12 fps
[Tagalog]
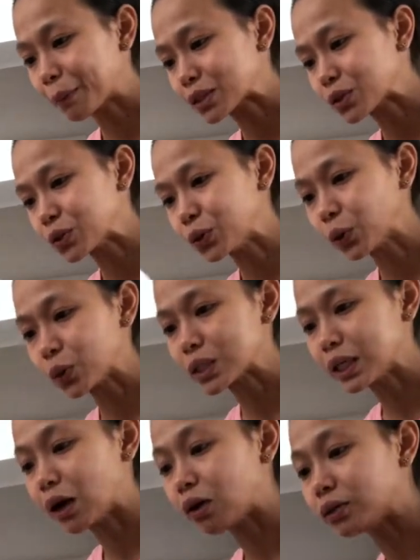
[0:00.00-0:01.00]
masundo ko
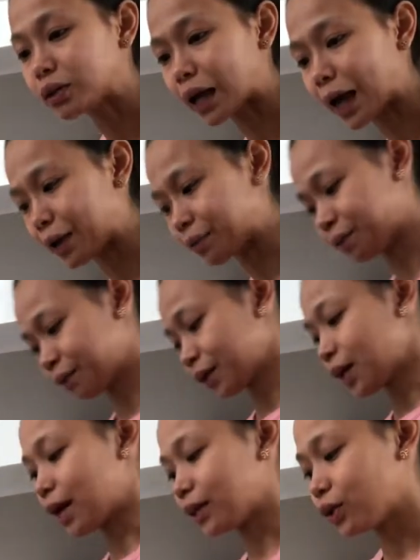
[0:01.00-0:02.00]
sila on time.
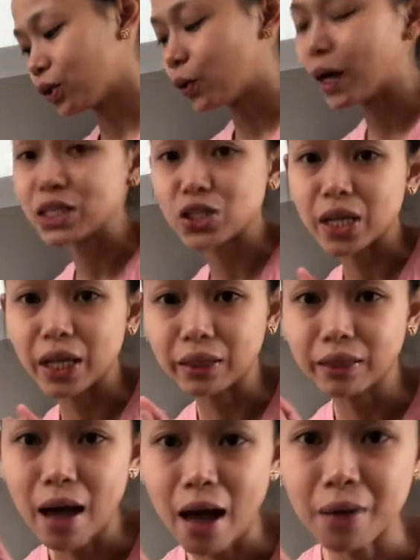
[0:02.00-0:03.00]
At ito yung
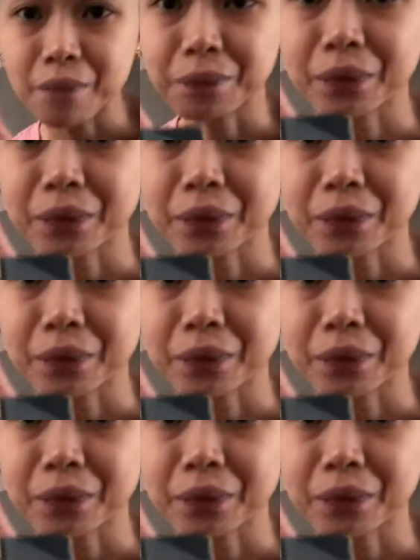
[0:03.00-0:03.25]
agenda